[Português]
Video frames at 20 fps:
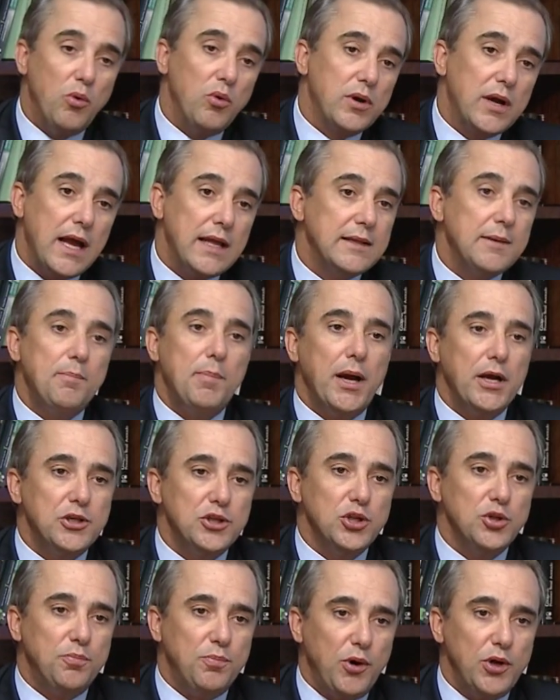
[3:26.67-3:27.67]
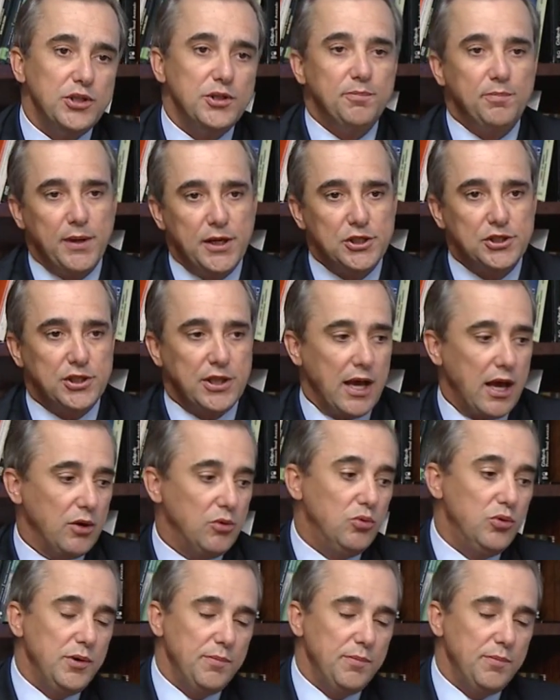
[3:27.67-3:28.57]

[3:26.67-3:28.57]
O, cada partido pode emprestar.